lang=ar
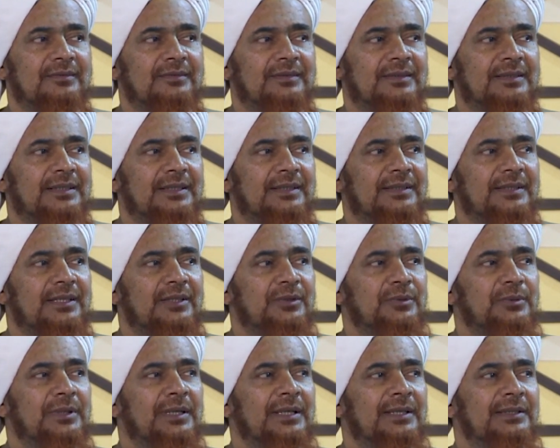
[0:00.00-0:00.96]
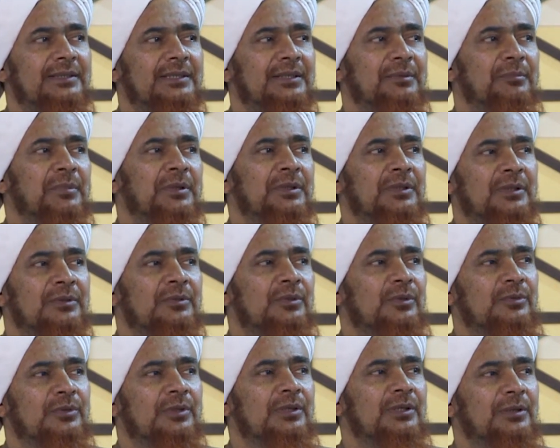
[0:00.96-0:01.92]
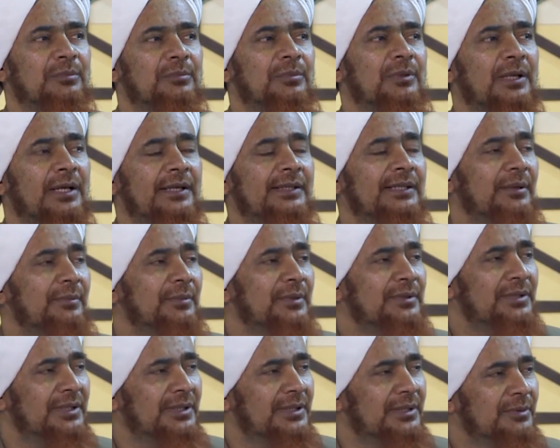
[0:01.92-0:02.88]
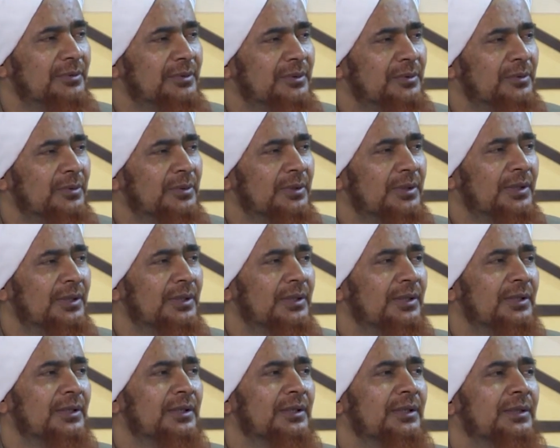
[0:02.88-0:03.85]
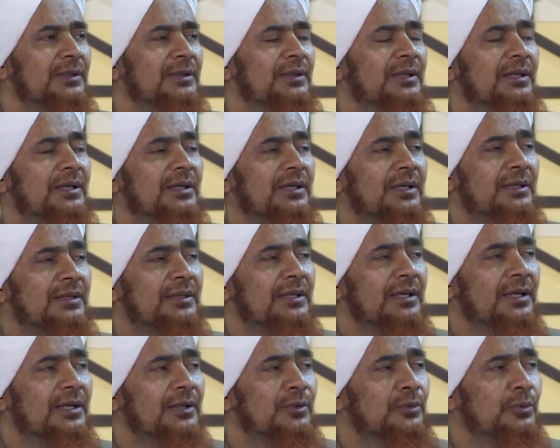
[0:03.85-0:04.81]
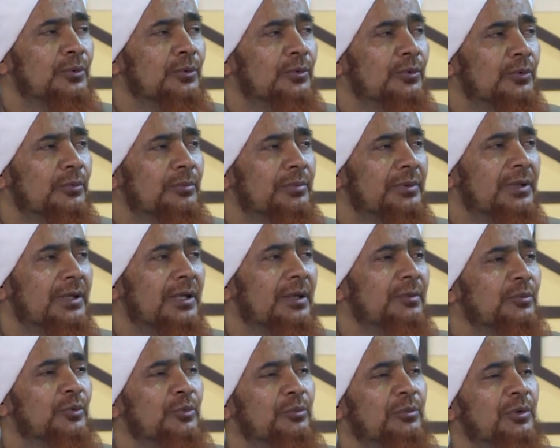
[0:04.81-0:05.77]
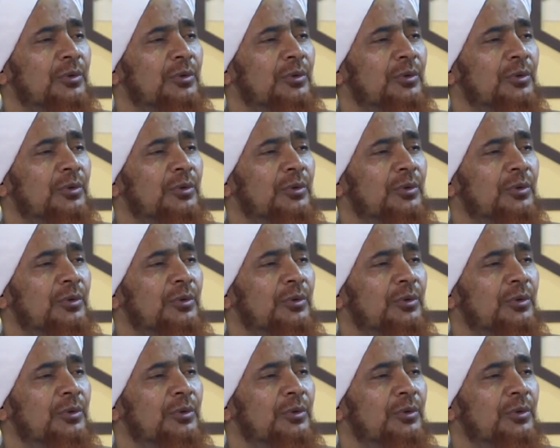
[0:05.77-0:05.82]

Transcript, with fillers: وكان ينادي من يتطلب الحياة بصدق ويقول يا أحياء القلوب ارحموا